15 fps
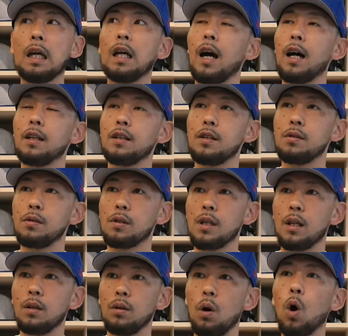アーティスト
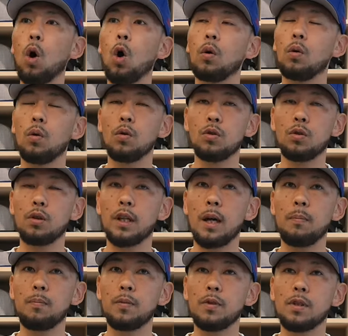さんの、こう、
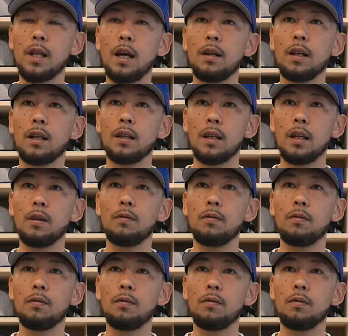キャップスタイルだったり、